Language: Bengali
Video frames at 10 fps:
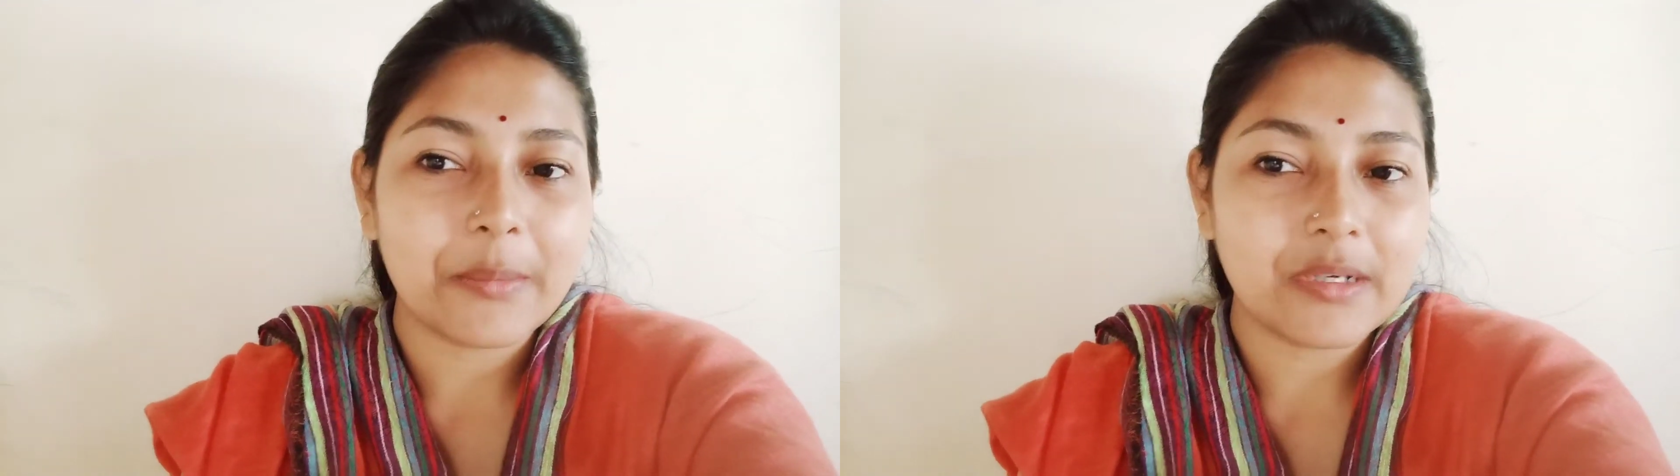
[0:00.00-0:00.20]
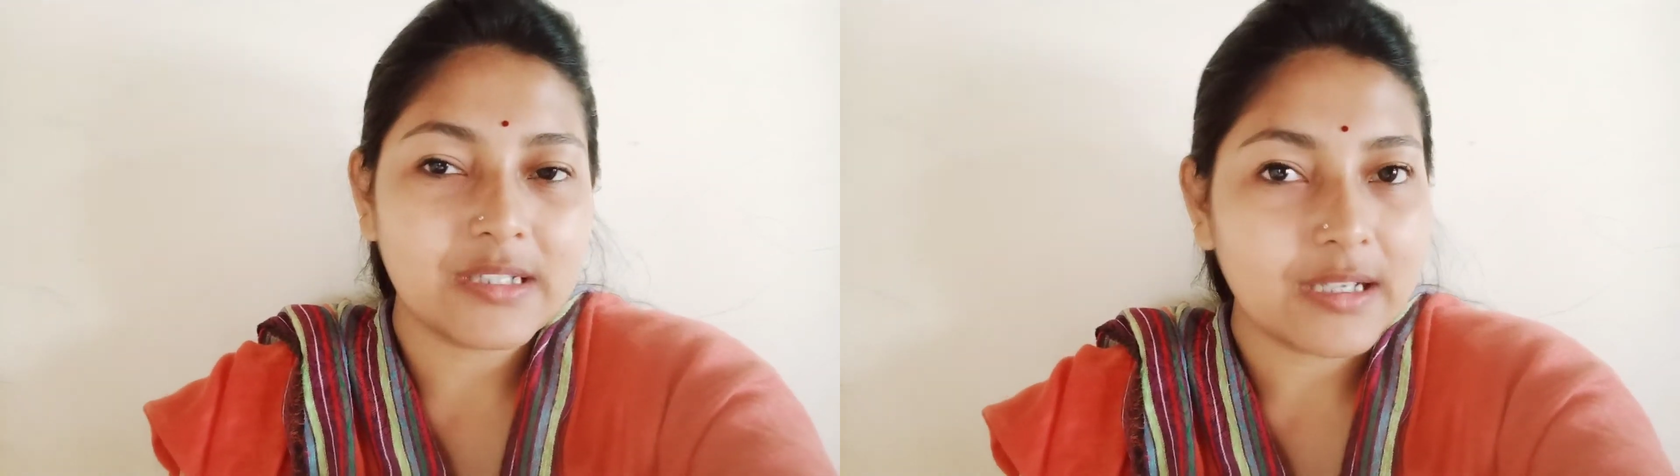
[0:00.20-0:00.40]

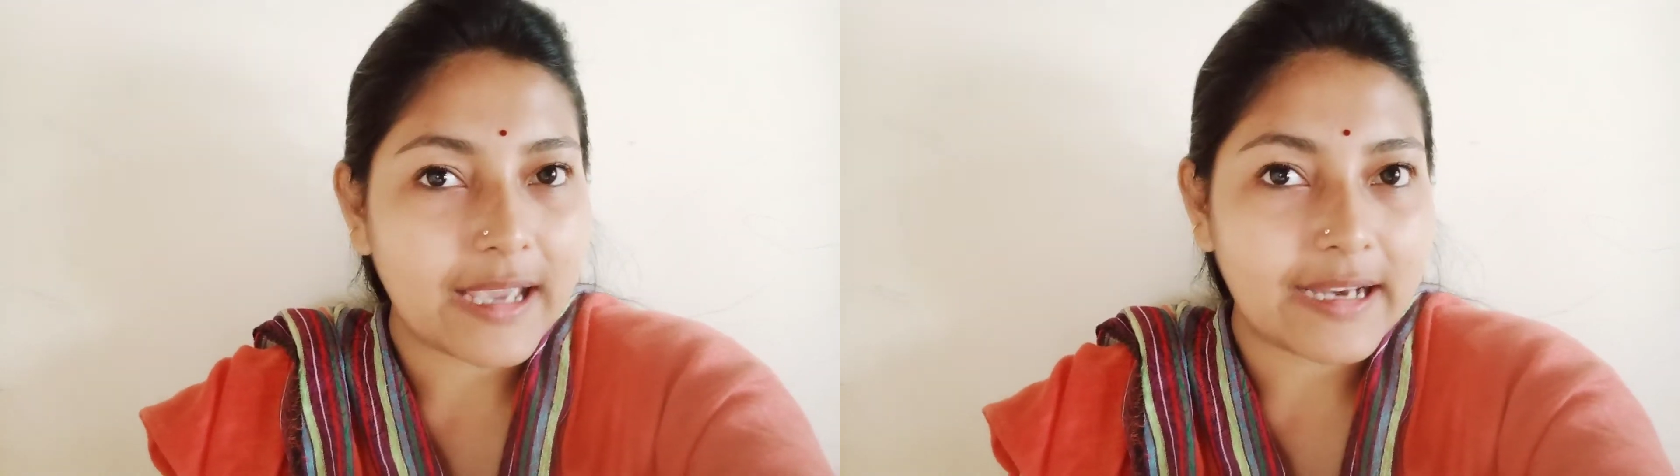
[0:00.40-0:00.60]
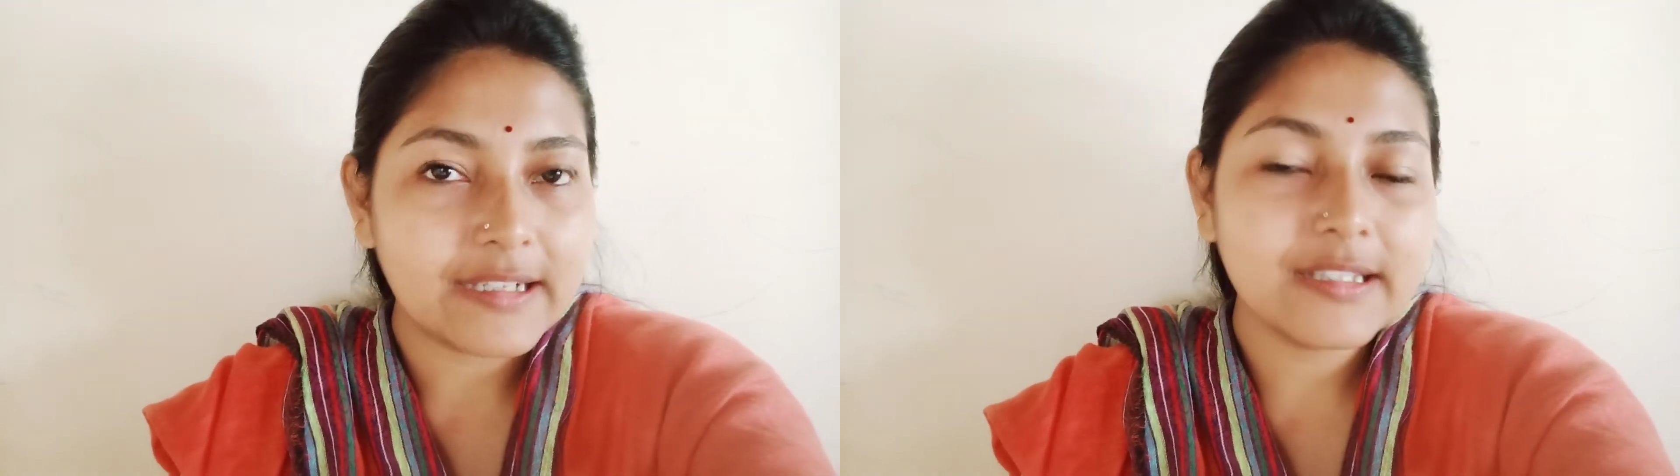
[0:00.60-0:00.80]
এবার
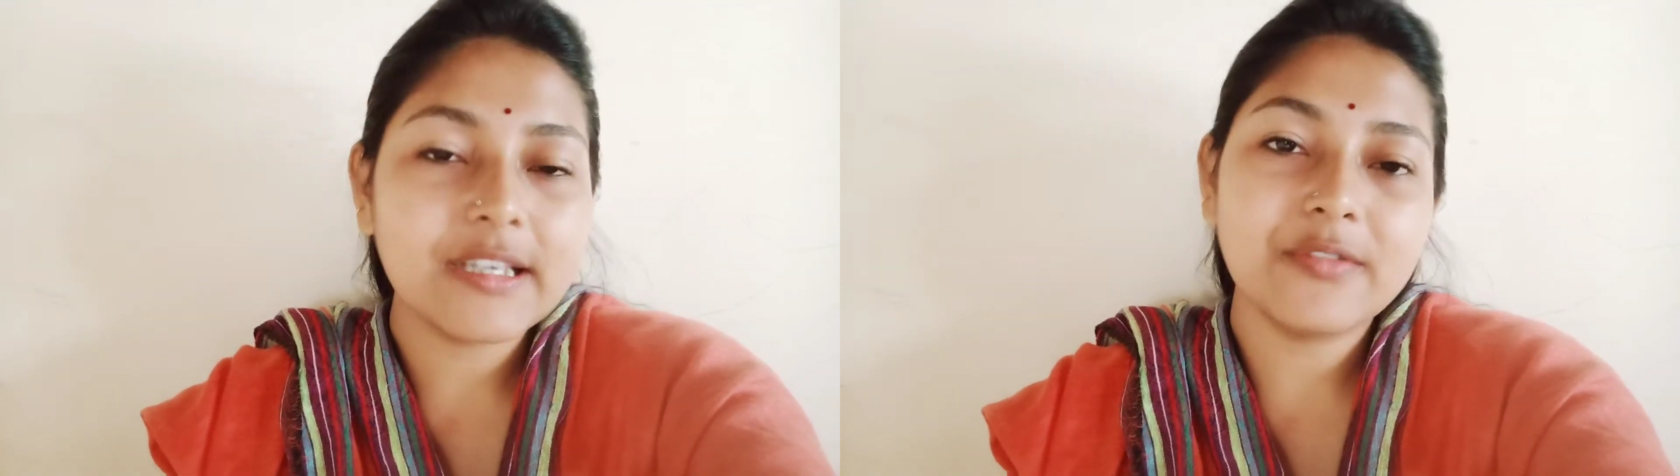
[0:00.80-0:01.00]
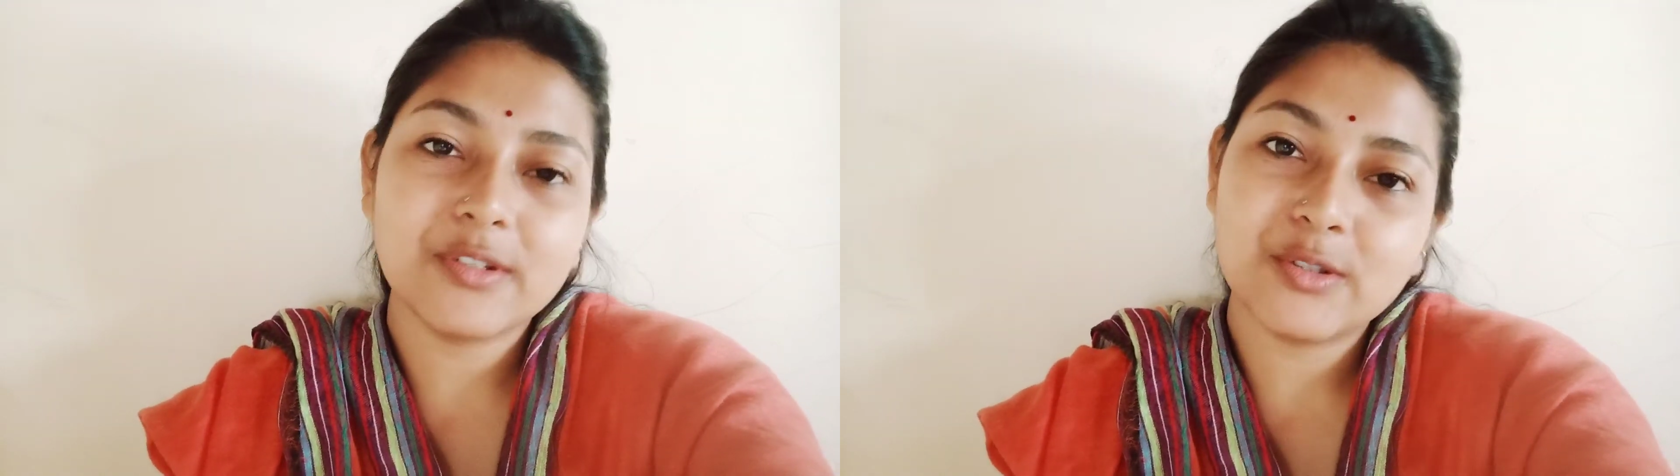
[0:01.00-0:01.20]
গ্যালারি
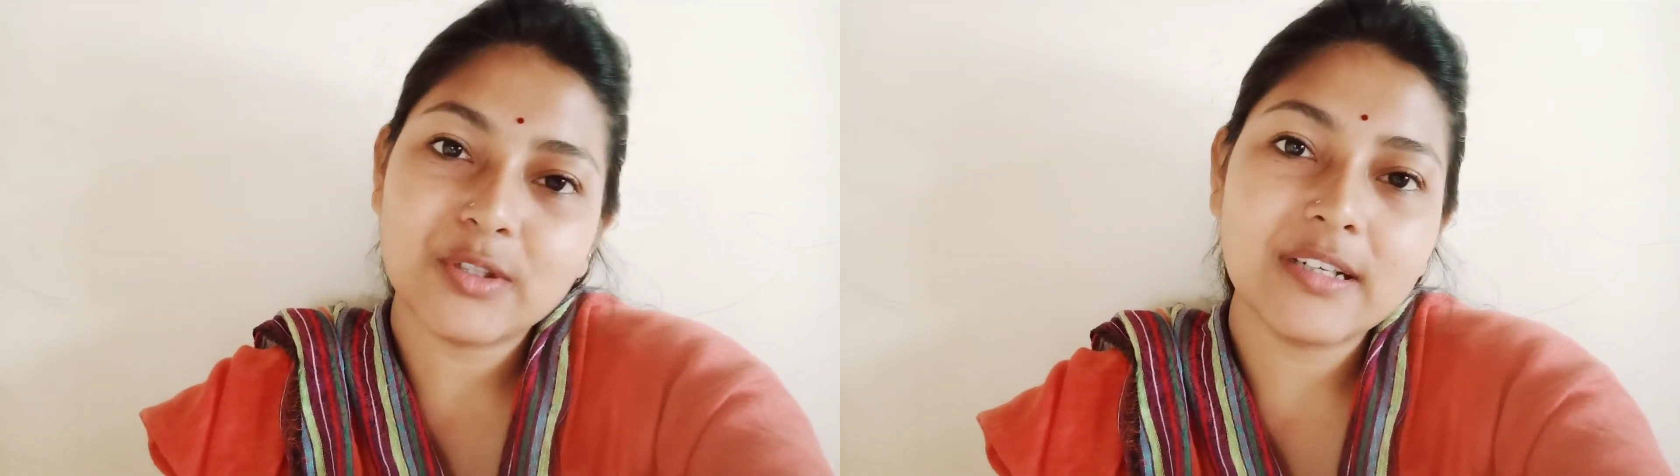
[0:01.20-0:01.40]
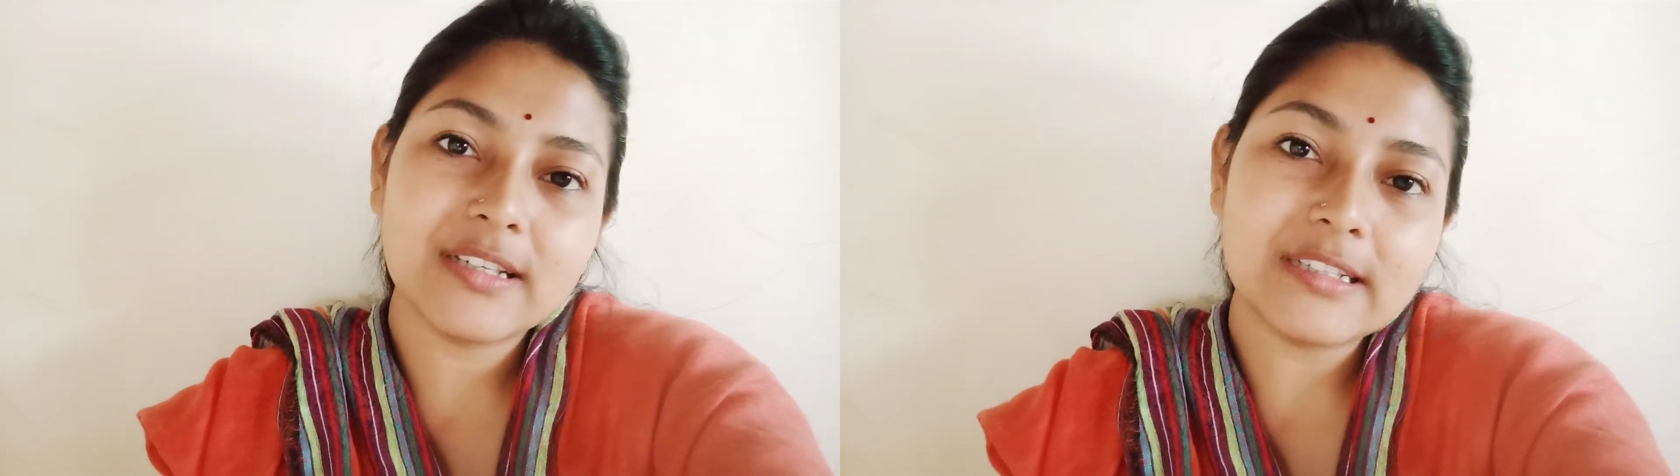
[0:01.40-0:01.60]
থেকে
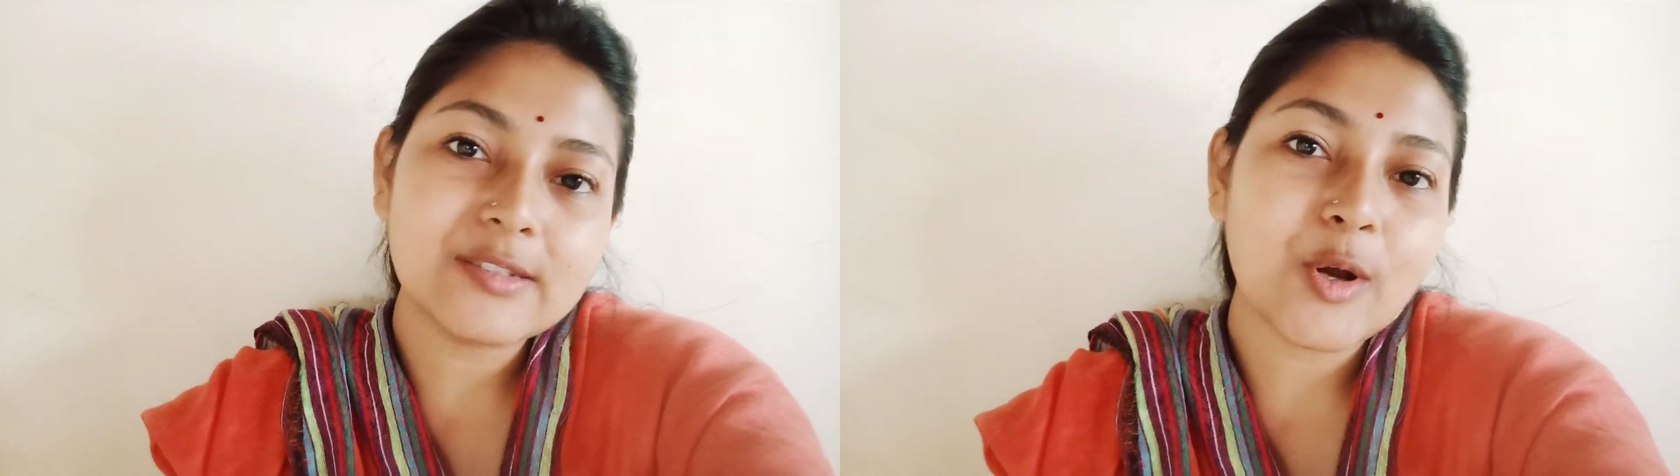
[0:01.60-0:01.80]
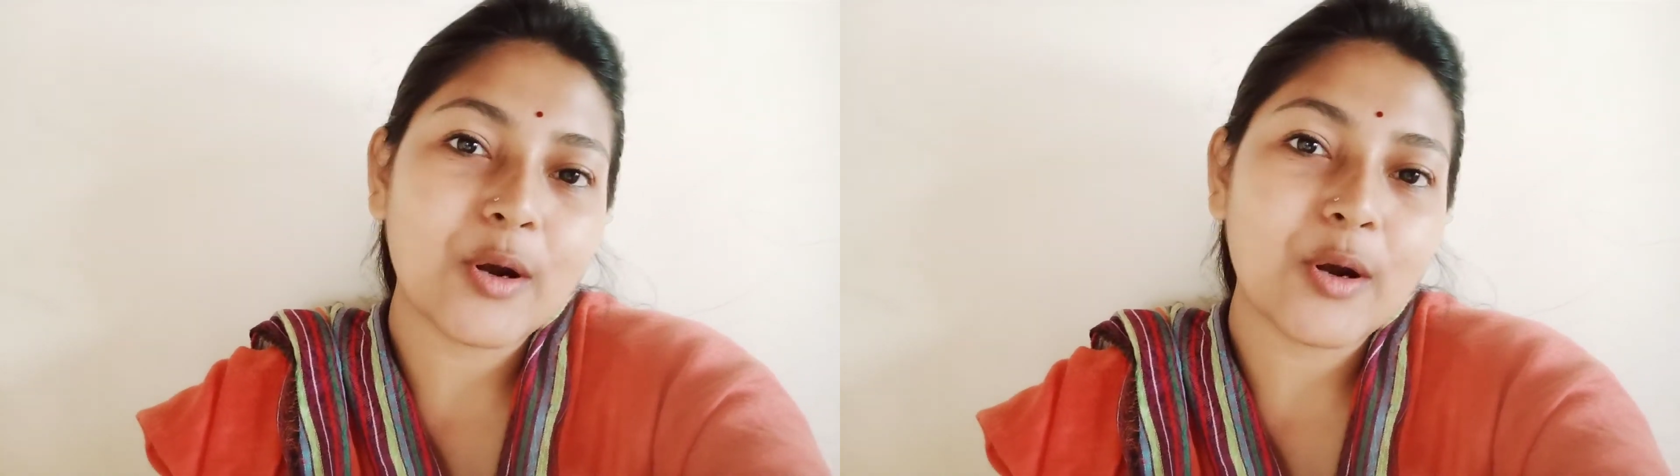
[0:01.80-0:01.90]
ভিডিওটা ডিলিট